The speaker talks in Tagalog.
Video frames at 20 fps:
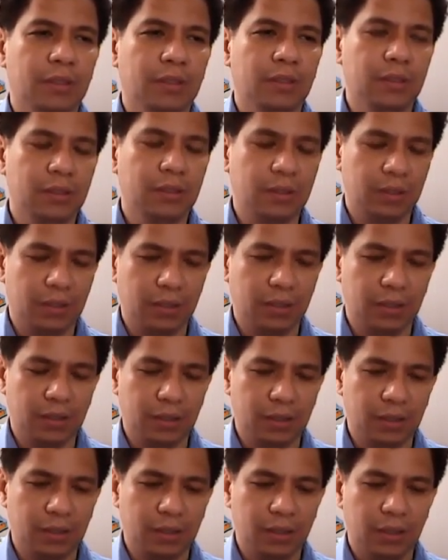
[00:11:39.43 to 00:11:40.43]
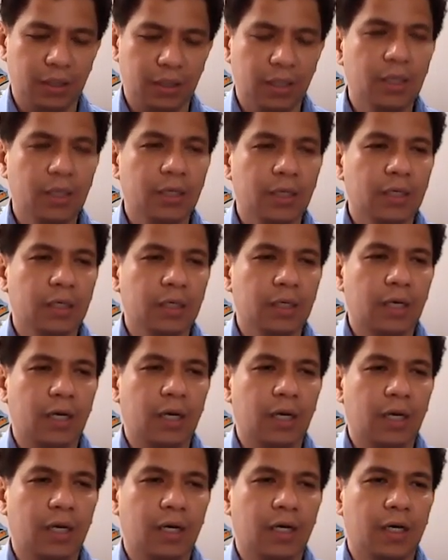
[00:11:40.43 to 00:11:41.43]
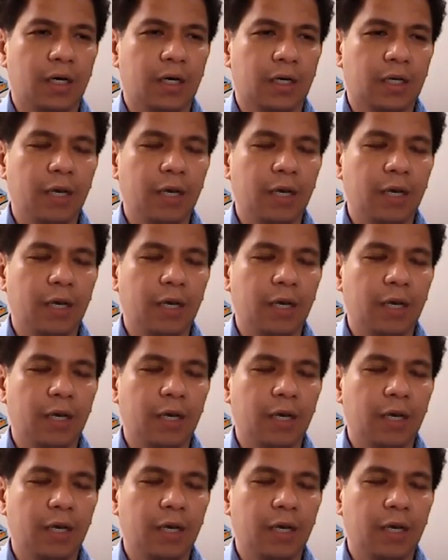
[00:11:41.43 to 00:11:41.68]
This is the uh,